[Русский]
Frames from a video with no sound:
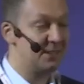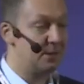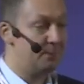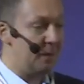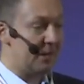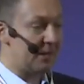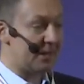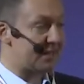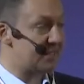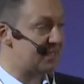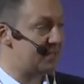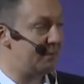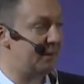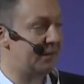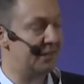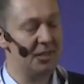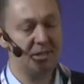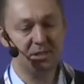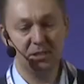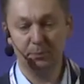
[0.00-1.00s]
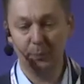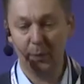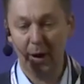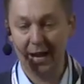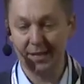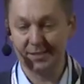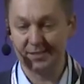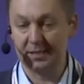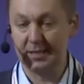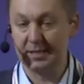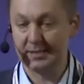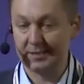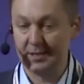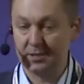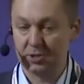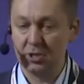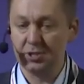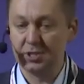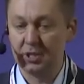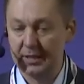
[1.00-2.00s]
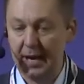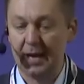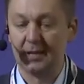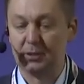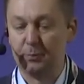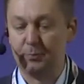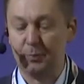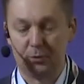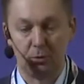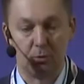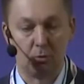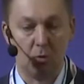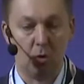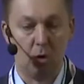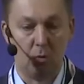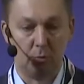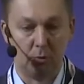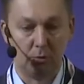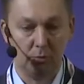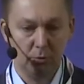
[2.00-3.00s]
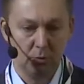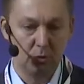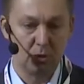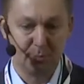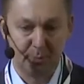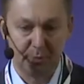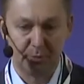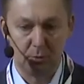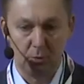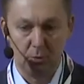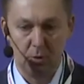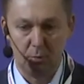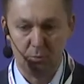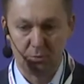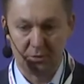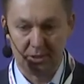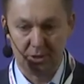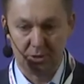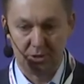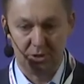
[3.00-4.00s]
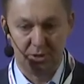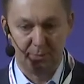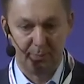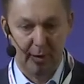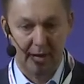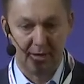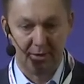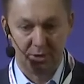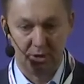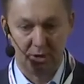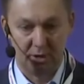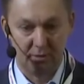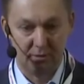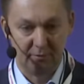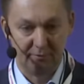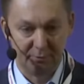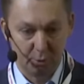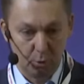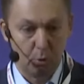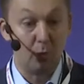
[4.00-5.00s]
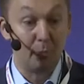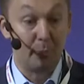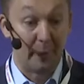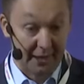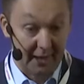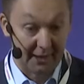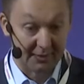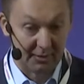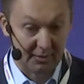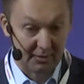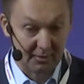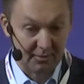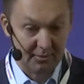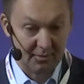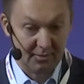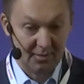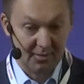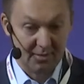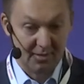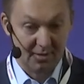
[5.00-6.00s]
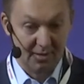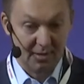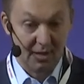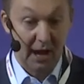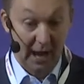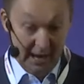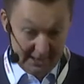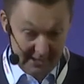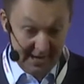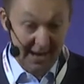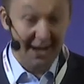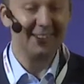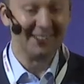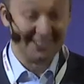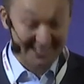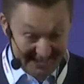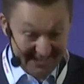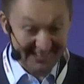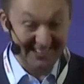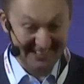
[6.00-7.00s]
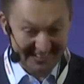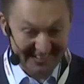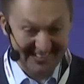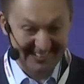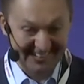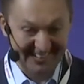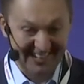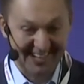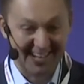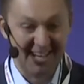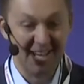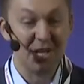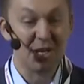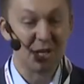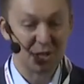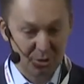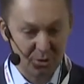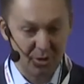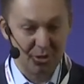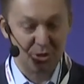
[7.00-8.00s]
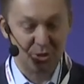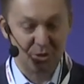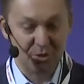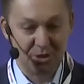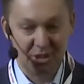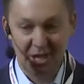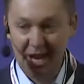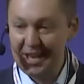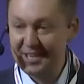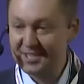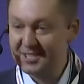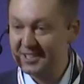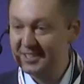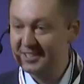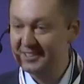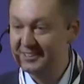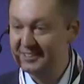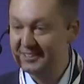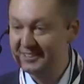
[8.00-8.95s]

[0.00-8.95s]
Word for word: теперь разомкните пальцы и сложите как-то по-другому. Ну, то есть по-другому сложите пальчики, в другом порядке. Ага, да-да-да-да-да. Что ощущаете?